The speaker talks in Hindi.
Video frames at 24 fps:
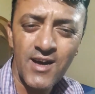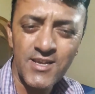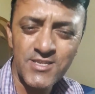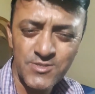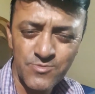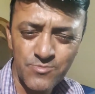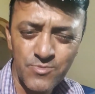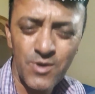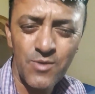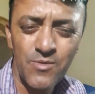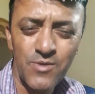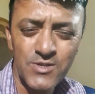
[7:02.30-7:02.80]

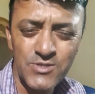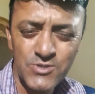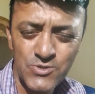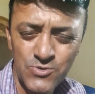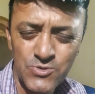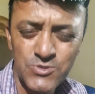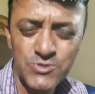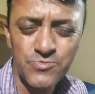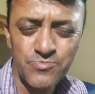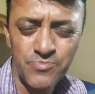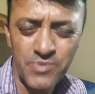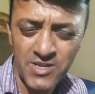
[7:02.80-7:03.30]
आज मामा जी
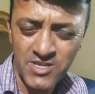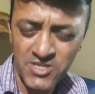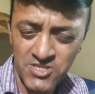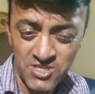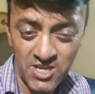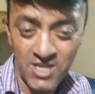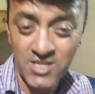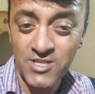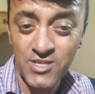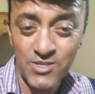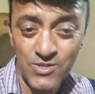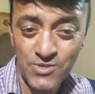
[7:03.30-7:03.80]
कुछ
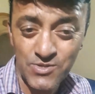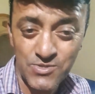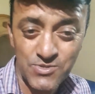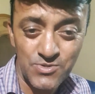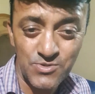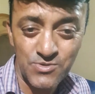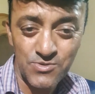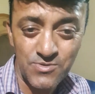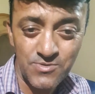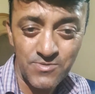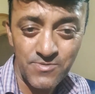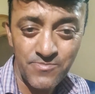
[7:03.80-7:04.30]
परेशान थे
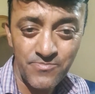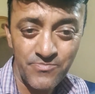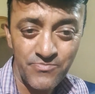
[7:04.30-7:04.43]
दोस्तों